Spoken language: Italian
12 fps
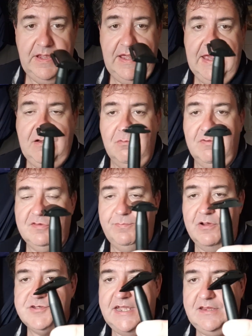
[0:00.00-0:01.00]
E con questo
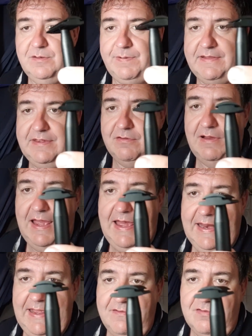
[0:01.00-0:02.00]
progetto
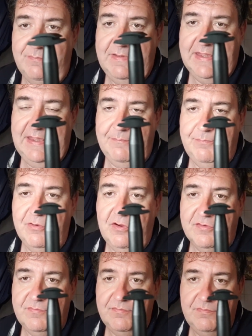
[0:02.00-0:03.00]
particolare, insomma, che è un po'
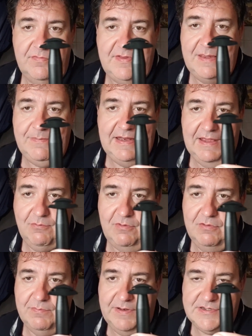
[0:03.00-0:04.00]
simile a
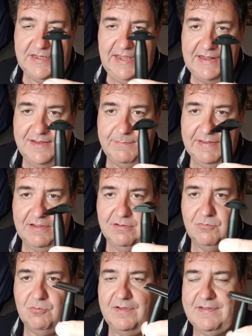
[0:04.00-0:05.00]
quello precedente, ma che
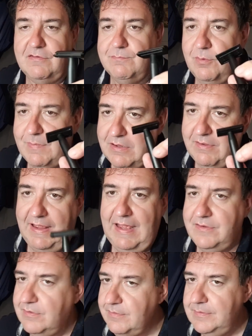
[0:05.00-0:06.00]
comunque è stato un po'
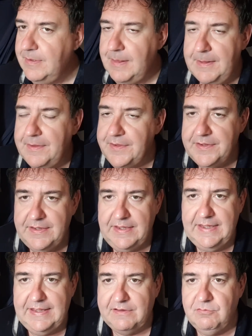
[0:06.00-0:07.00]
migliorato
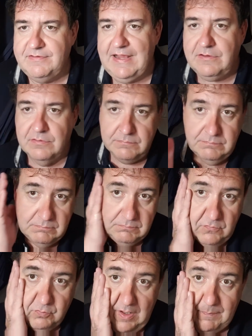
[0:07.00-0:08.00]
e il risultato
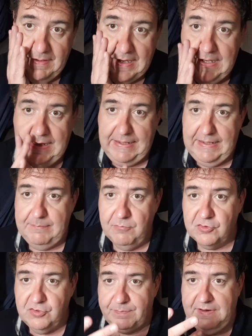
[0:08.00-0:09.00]
sulla pelle è
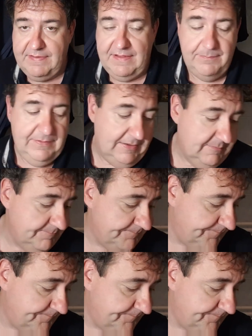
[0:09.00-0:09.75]
molto apprezzabile.